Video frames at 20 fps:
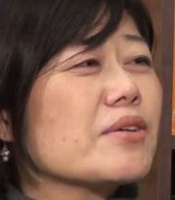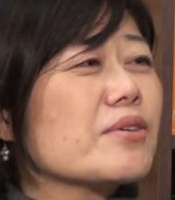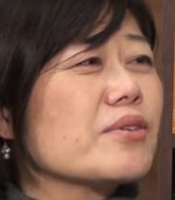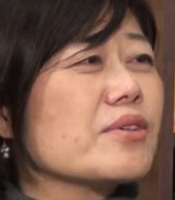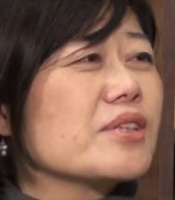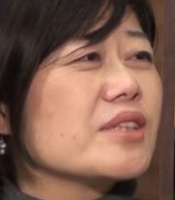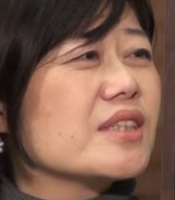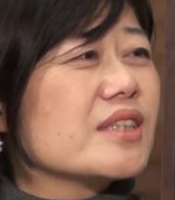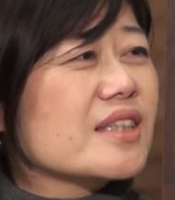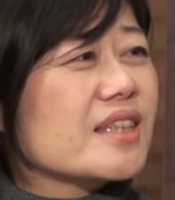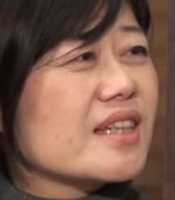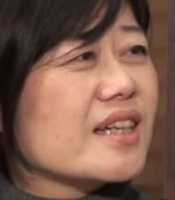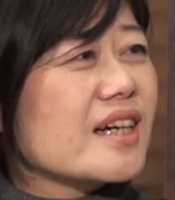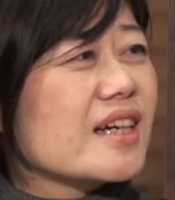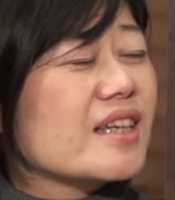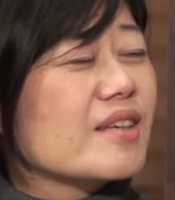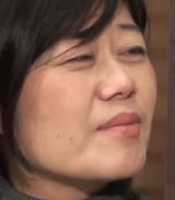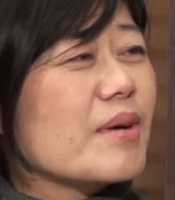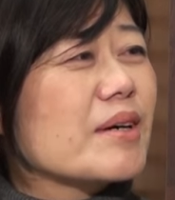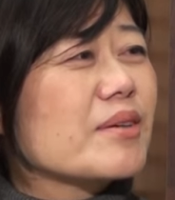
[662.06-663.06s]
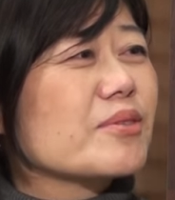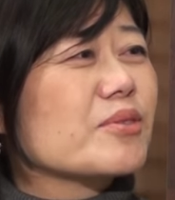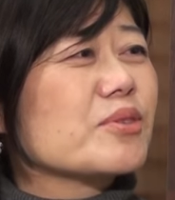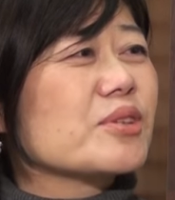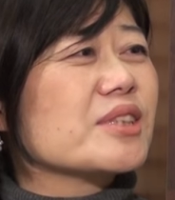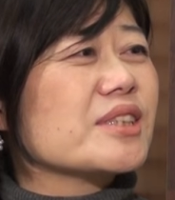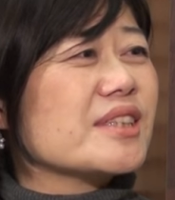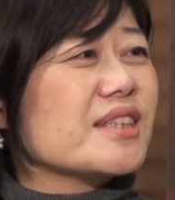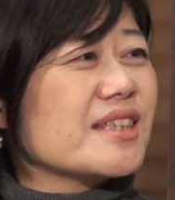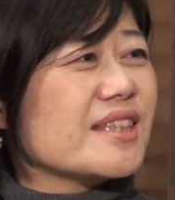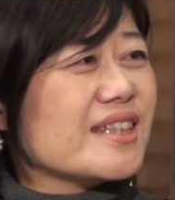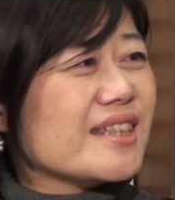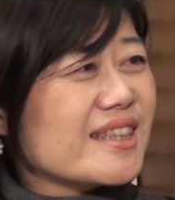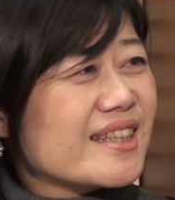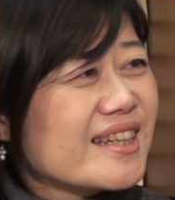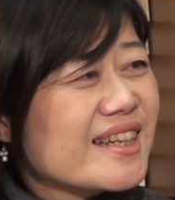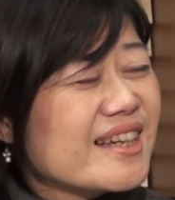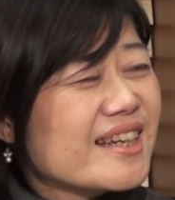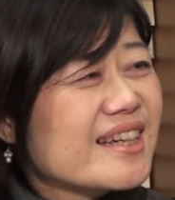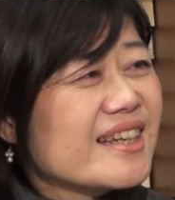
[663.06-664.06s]
広い地域が被爆を
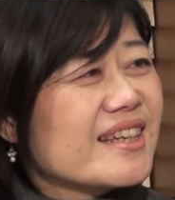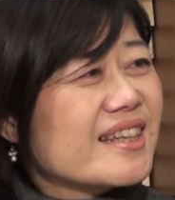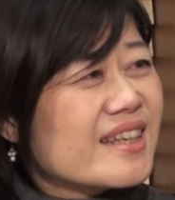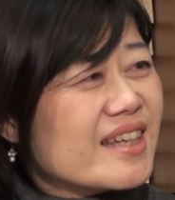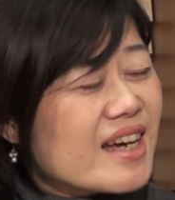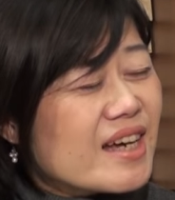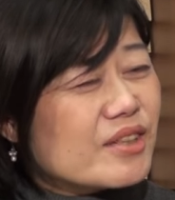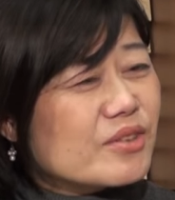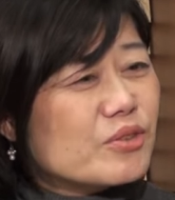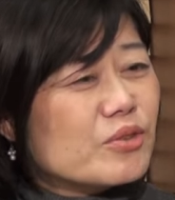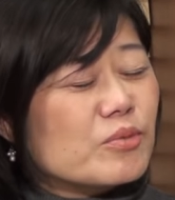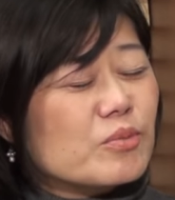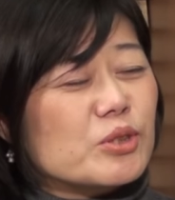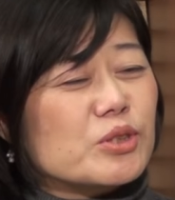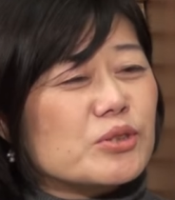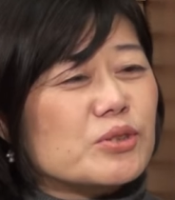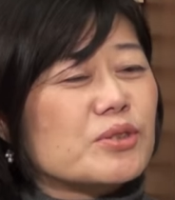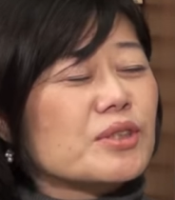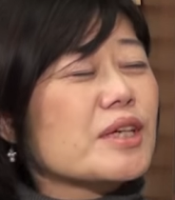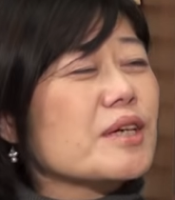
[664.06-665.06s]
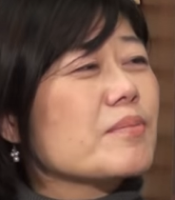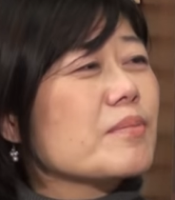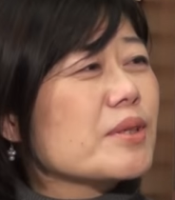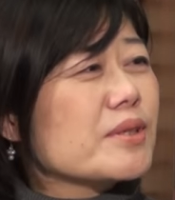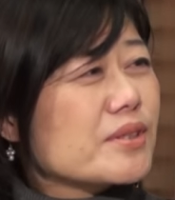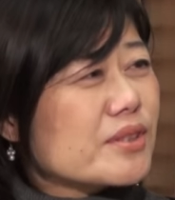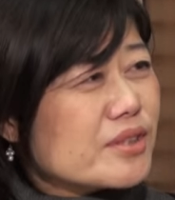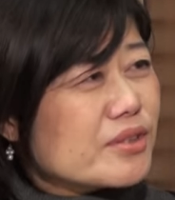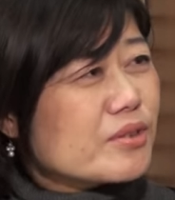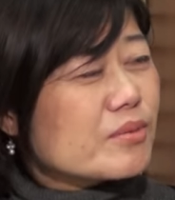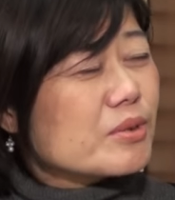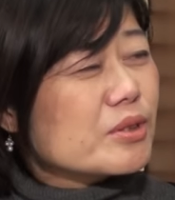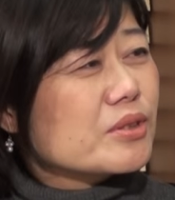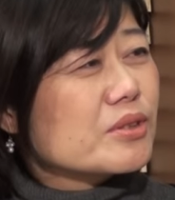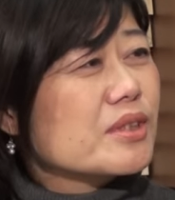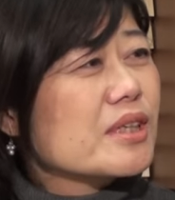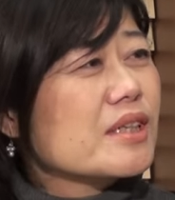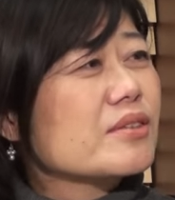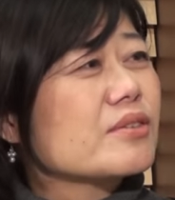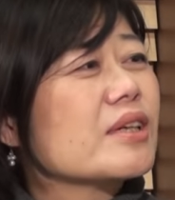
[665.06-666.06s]
し、もちろん原発事故も
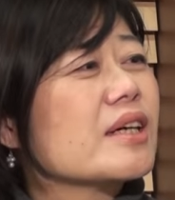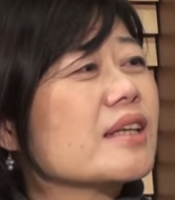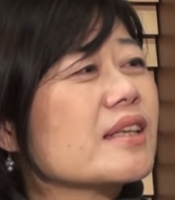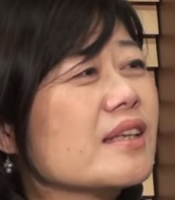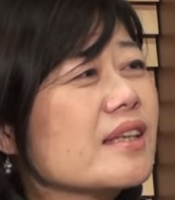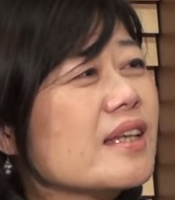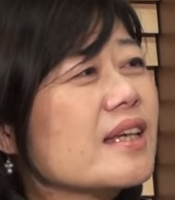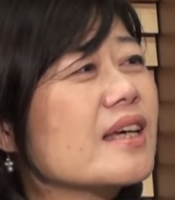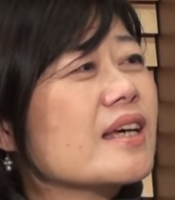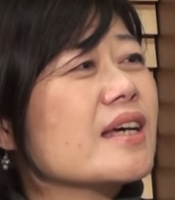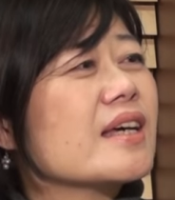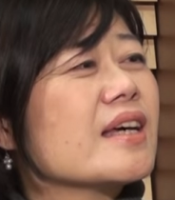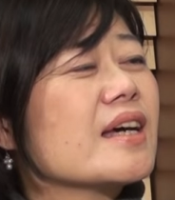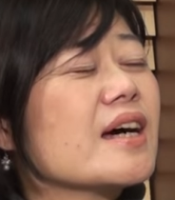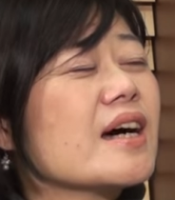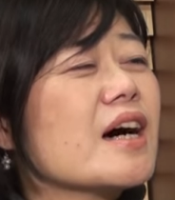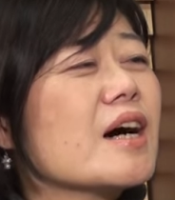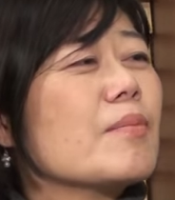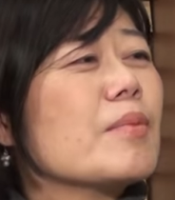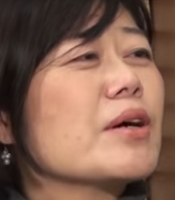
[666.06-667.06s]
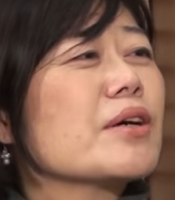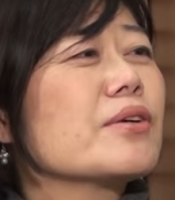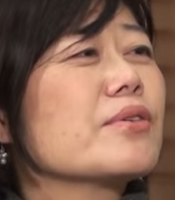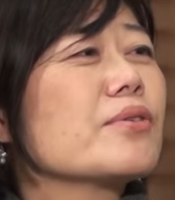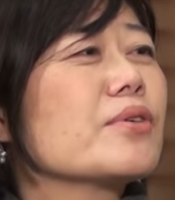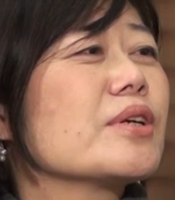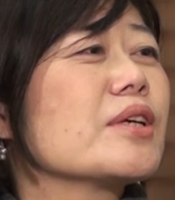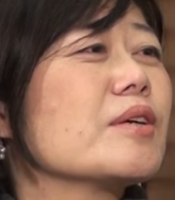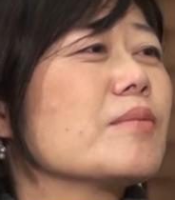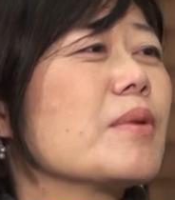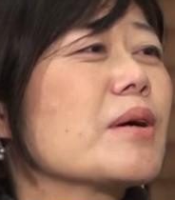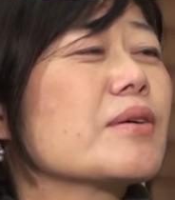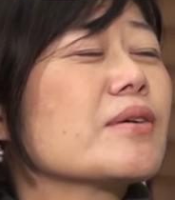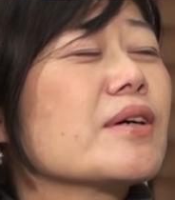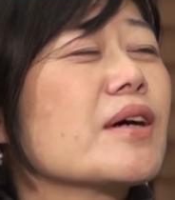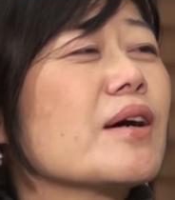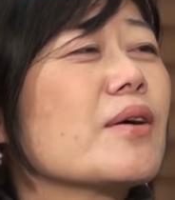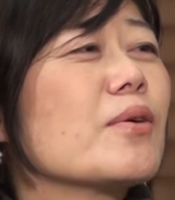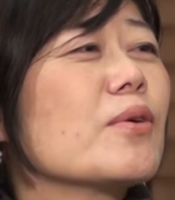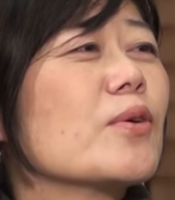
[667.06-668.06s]
その後あって、幅広い被爆
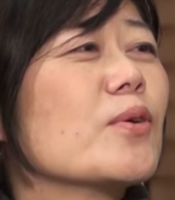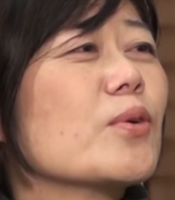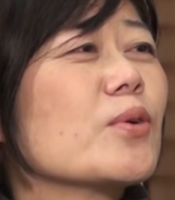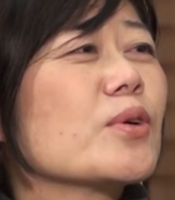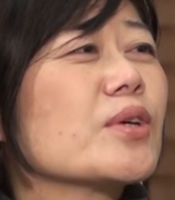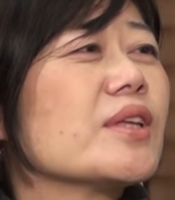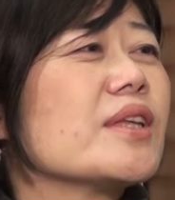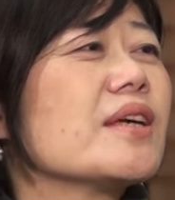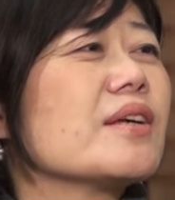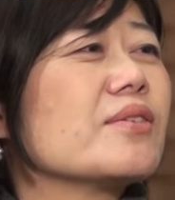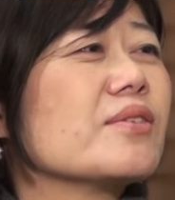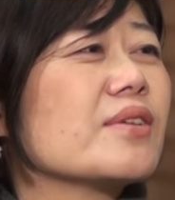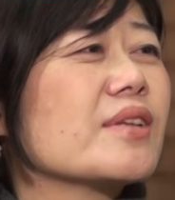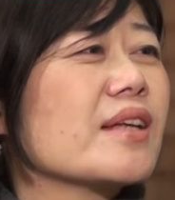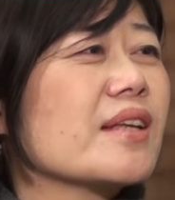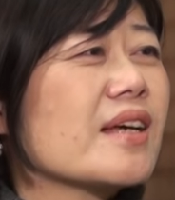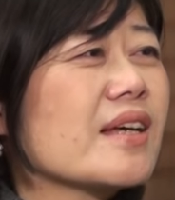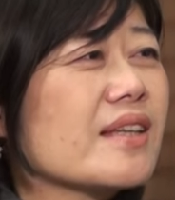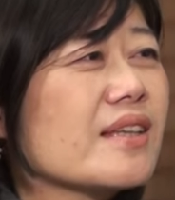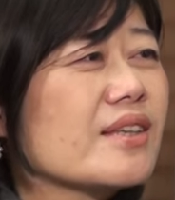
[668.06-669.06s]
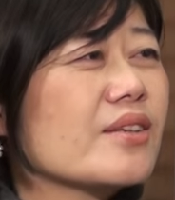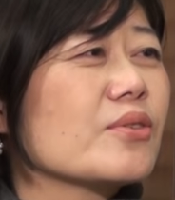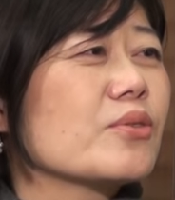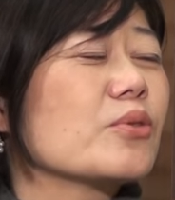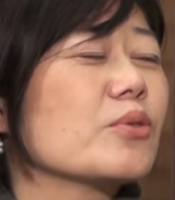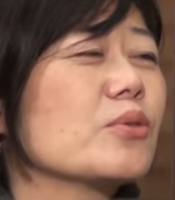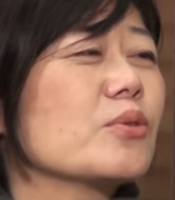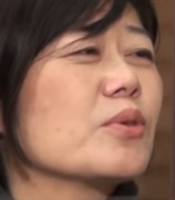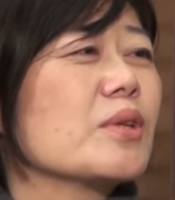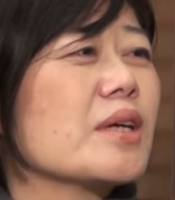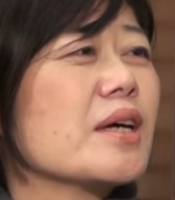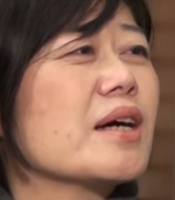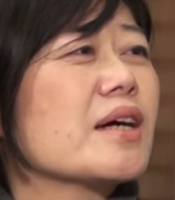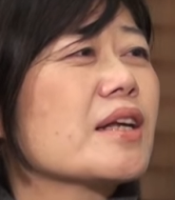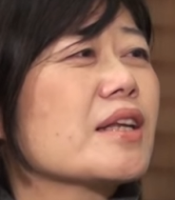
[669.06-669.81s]
が起きているんだなっていうことをね、